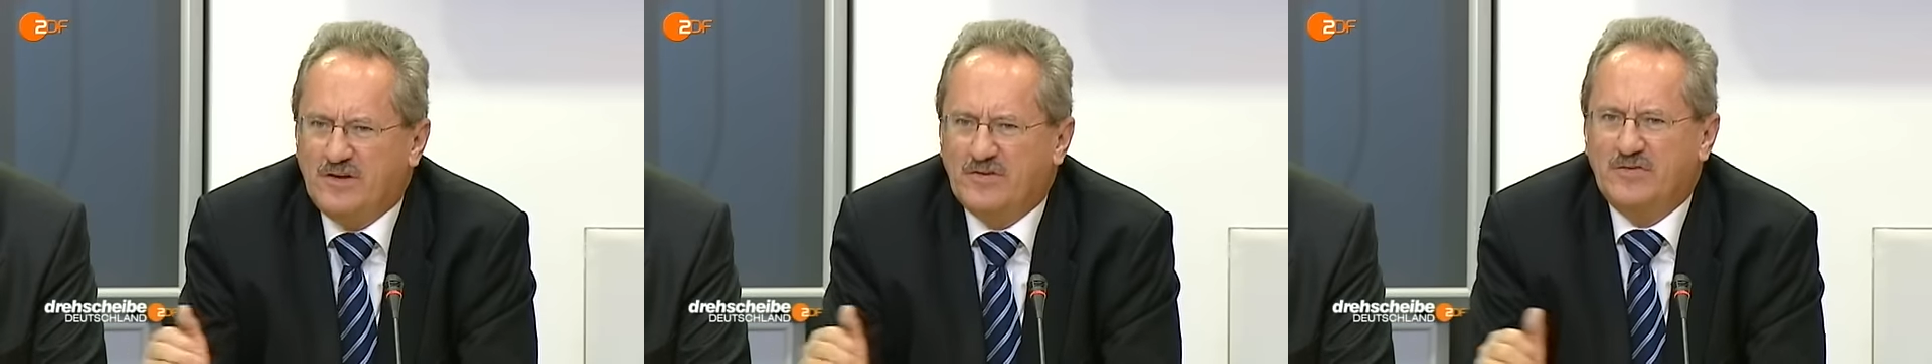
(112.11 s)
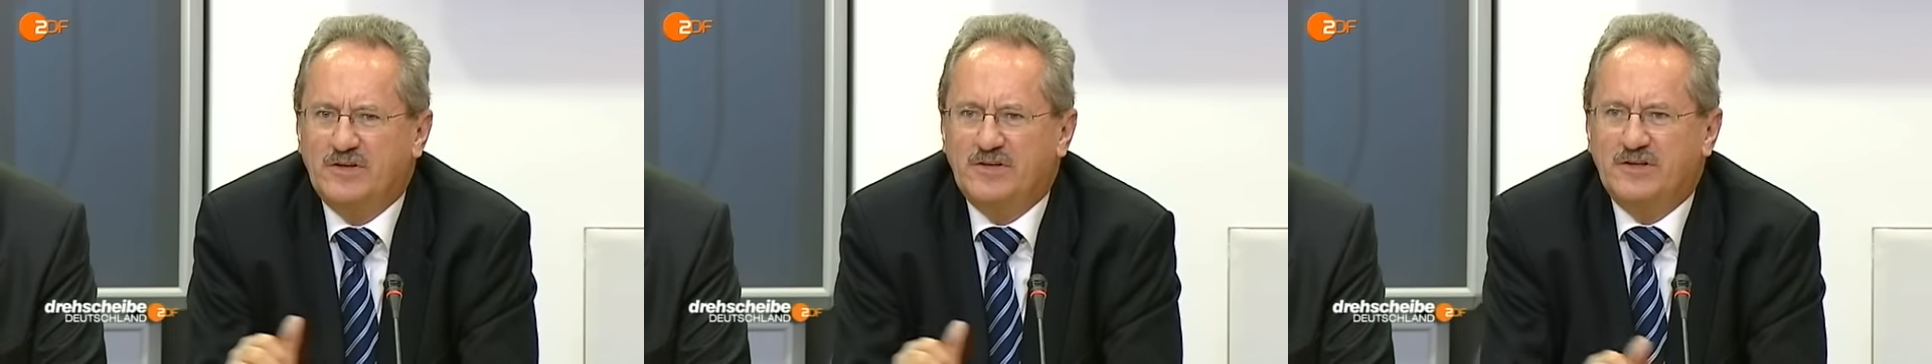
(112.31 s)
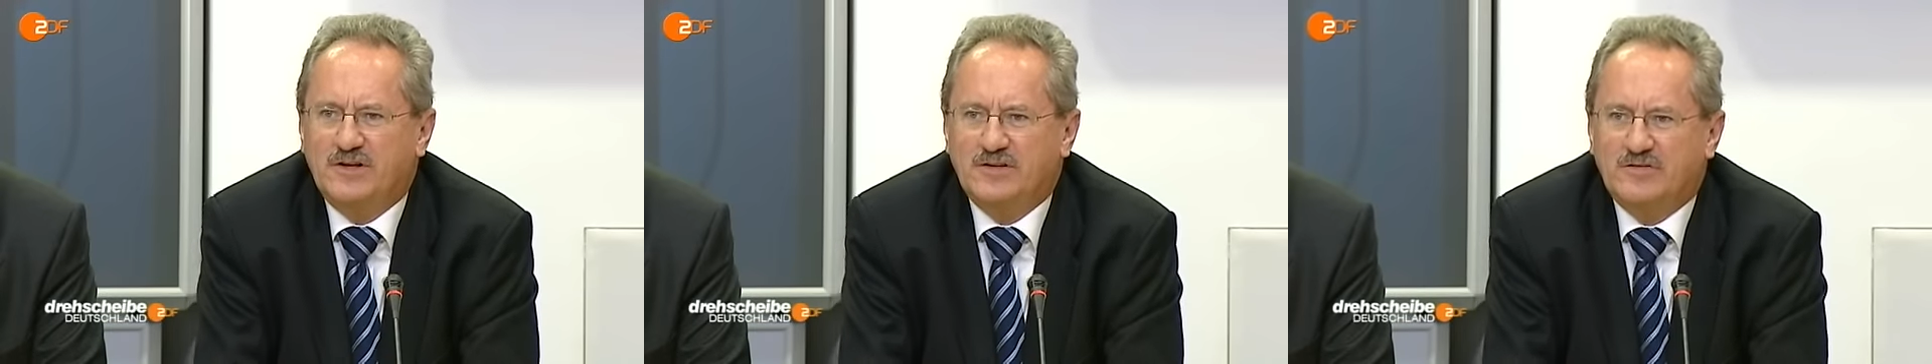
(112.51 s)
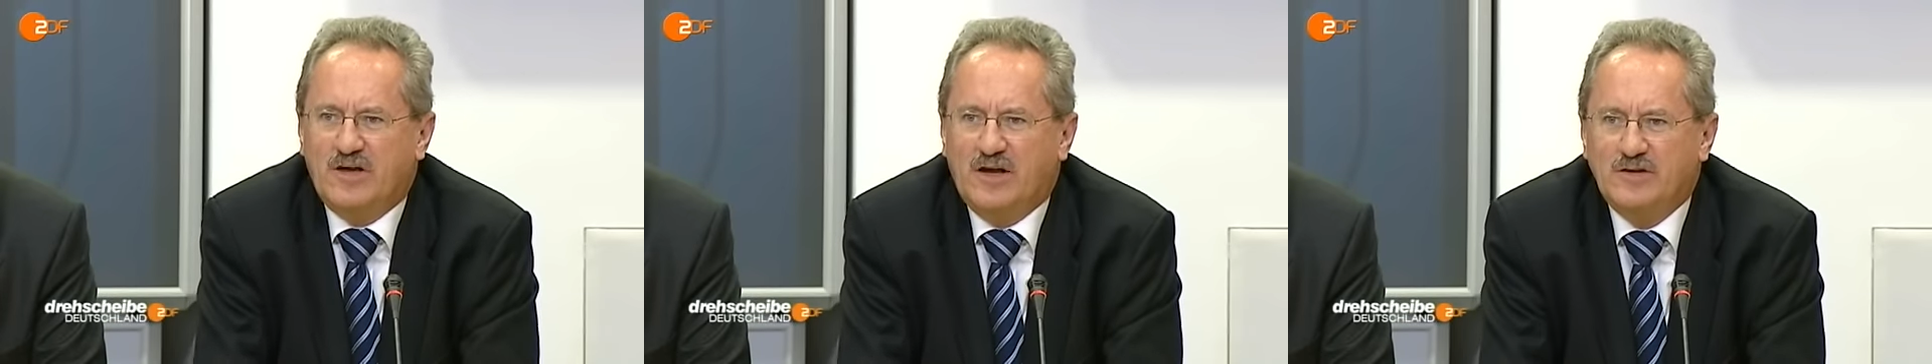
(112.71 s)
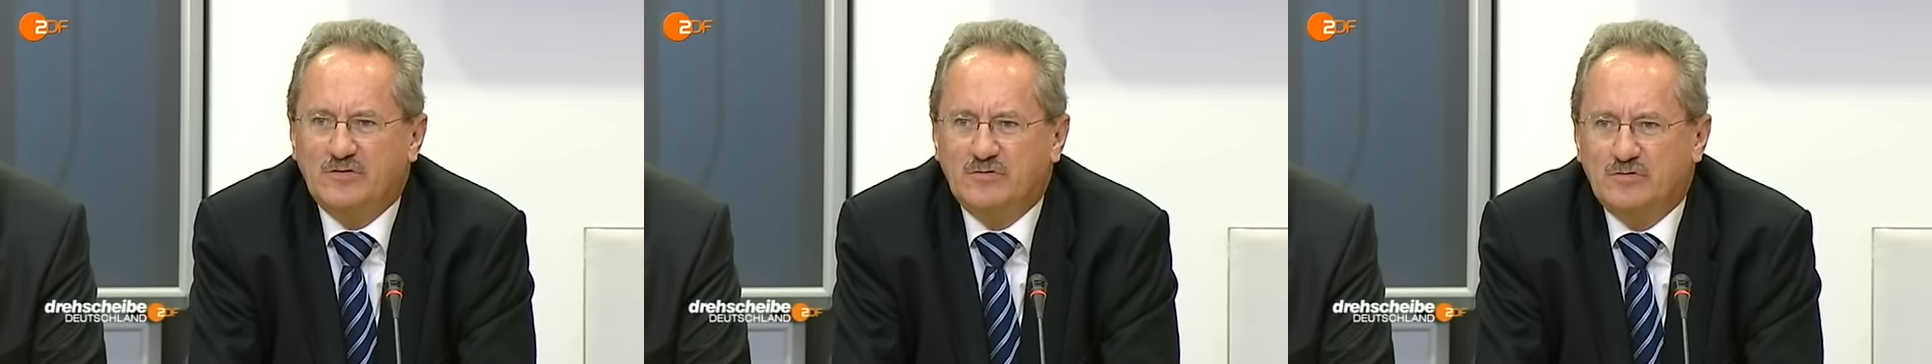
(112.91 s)
was in der
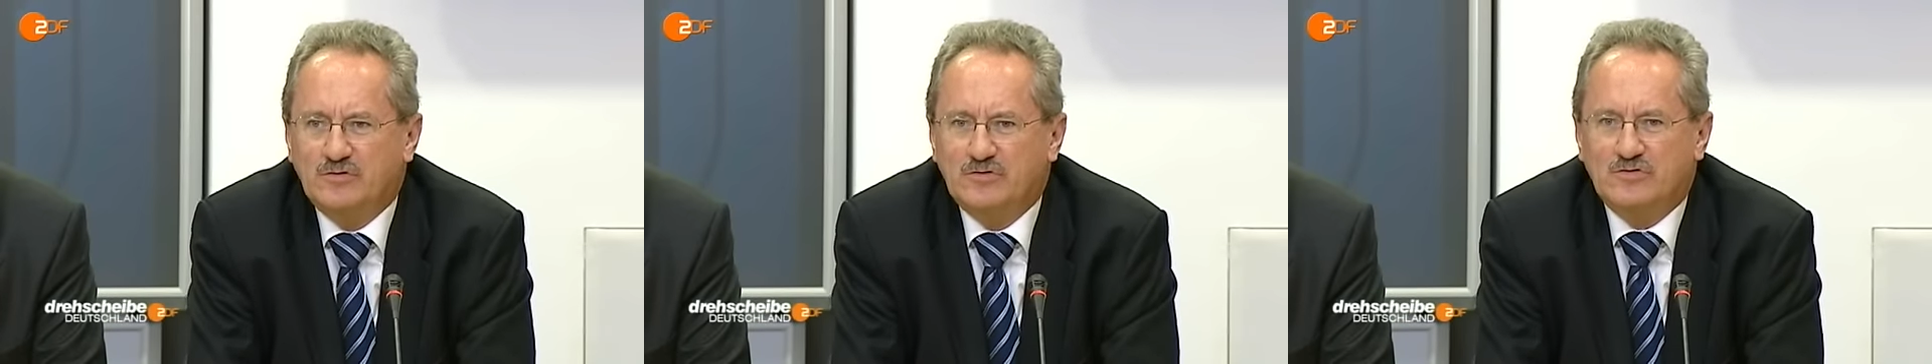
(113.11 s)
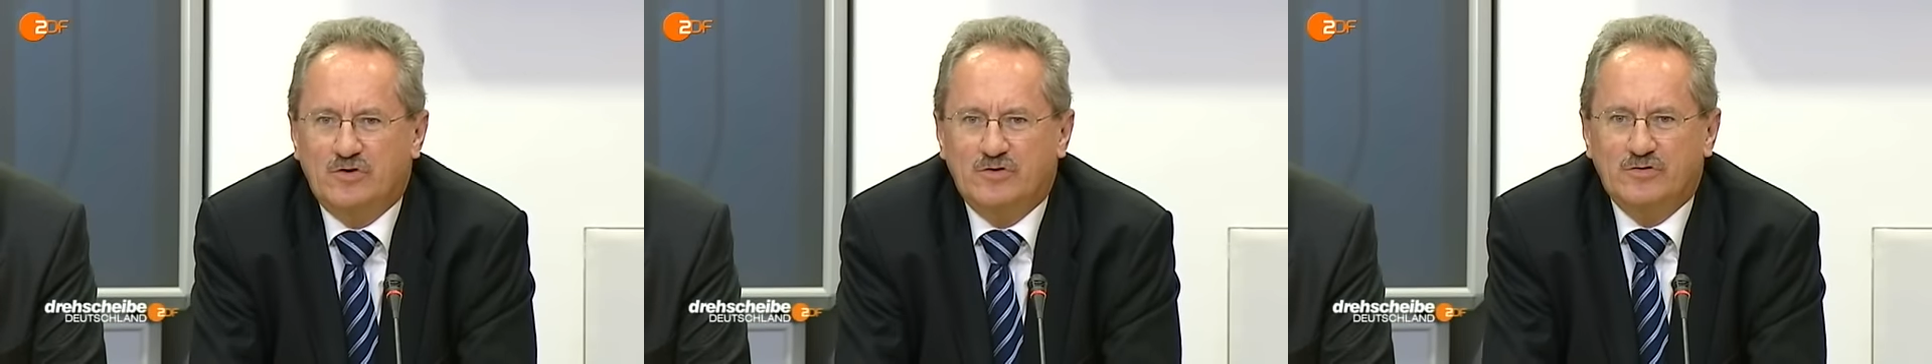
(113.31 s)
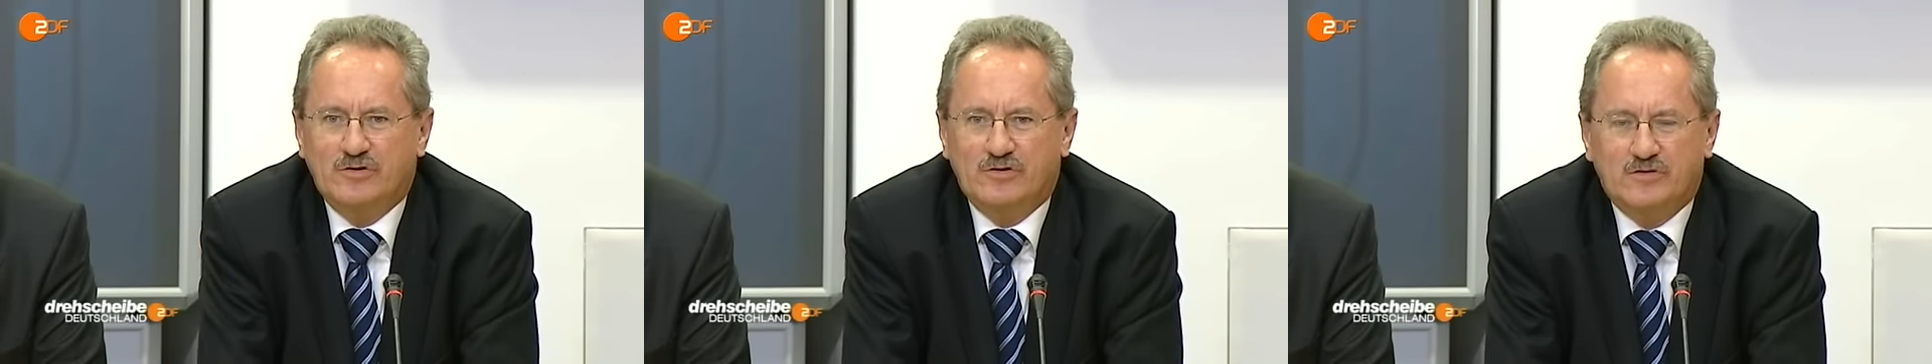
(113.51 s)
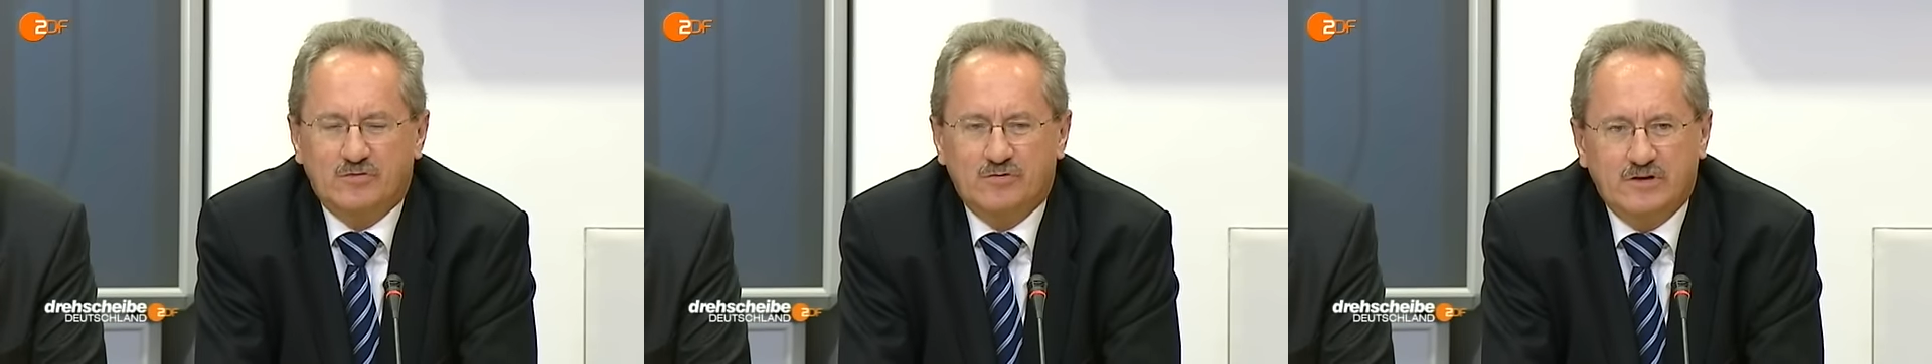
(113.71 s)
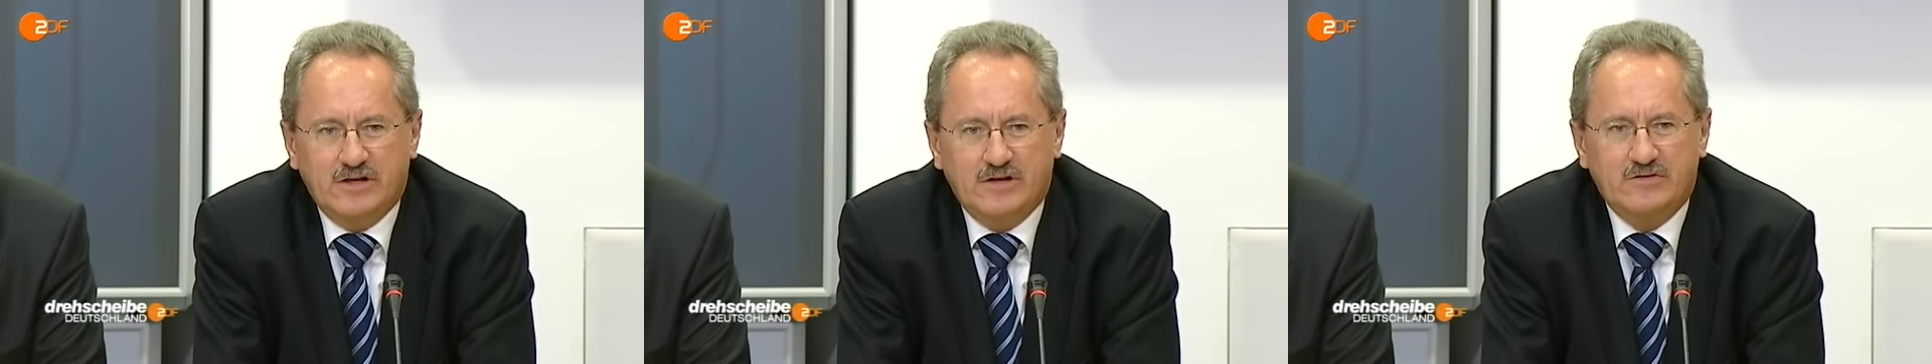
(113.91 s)
Zeitung schon
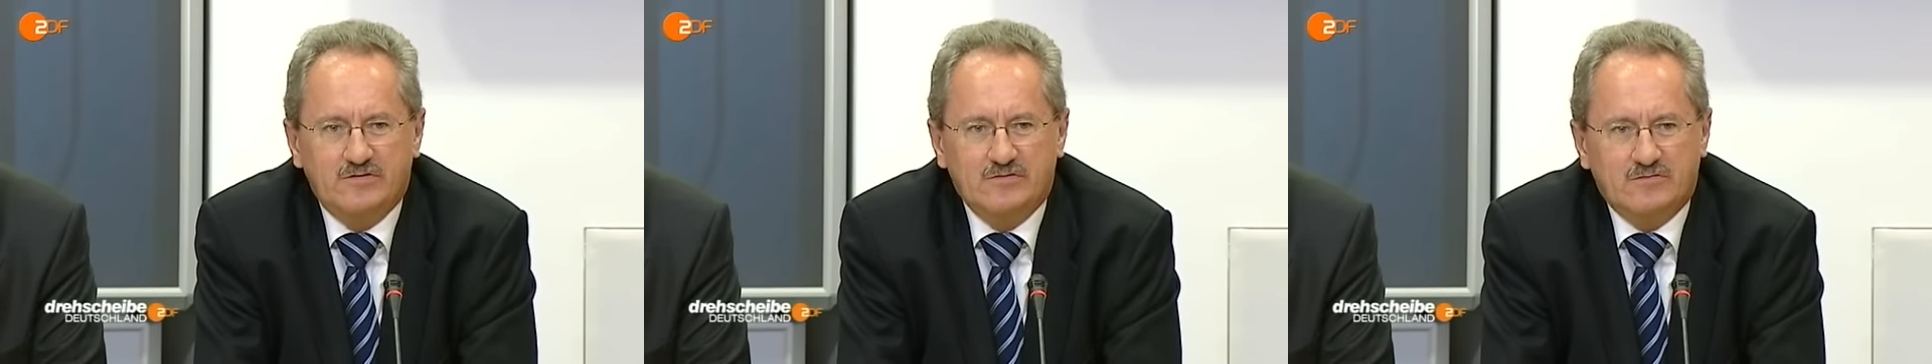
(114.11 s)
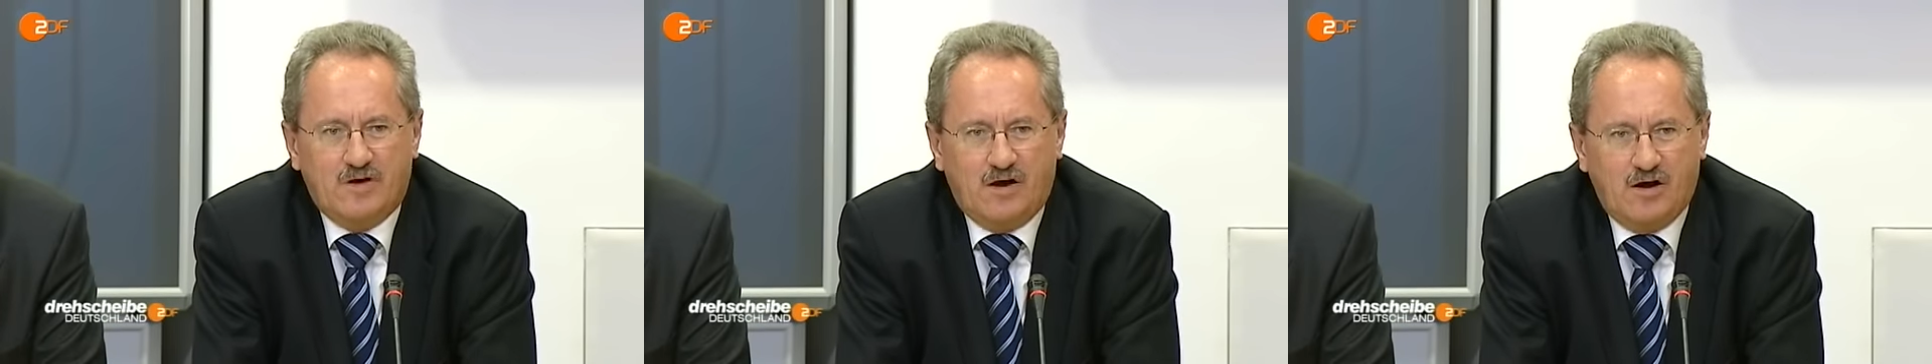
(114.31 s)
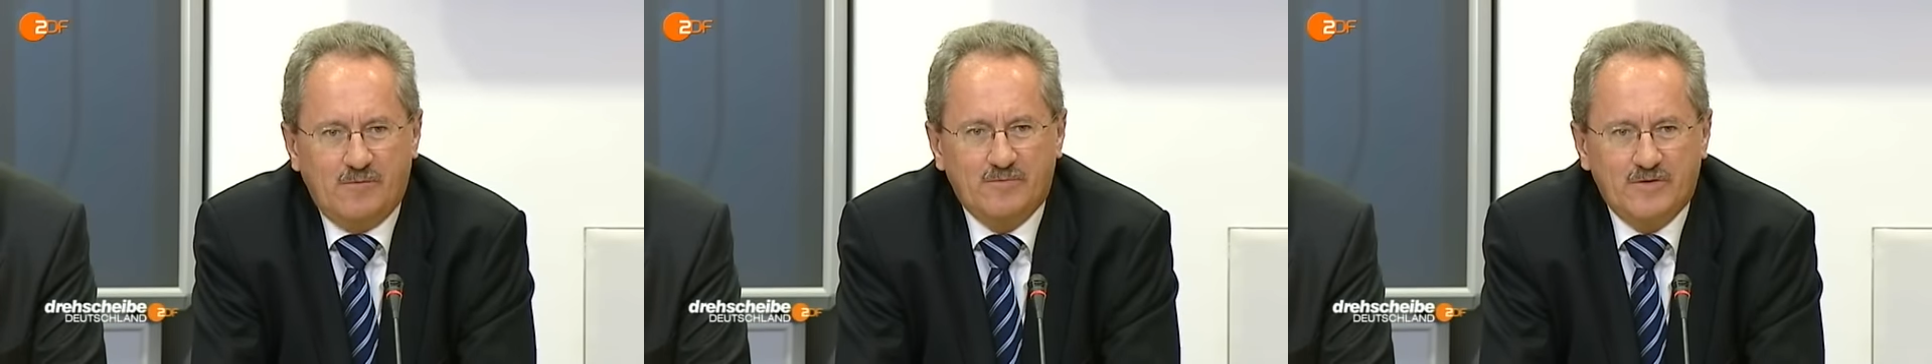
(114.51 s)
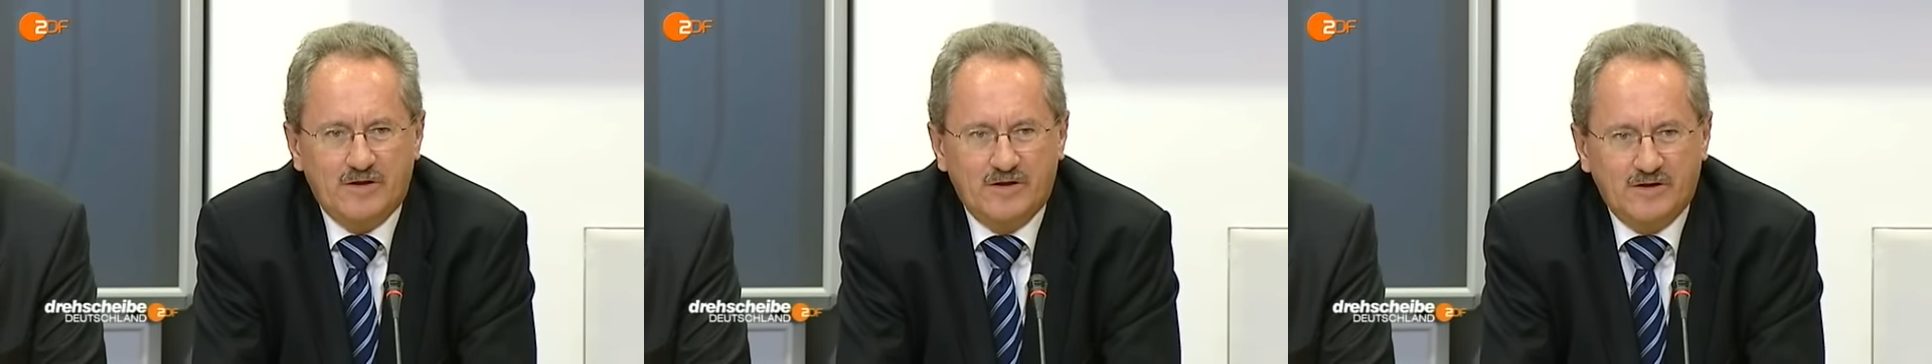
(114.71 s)
zu lesen war.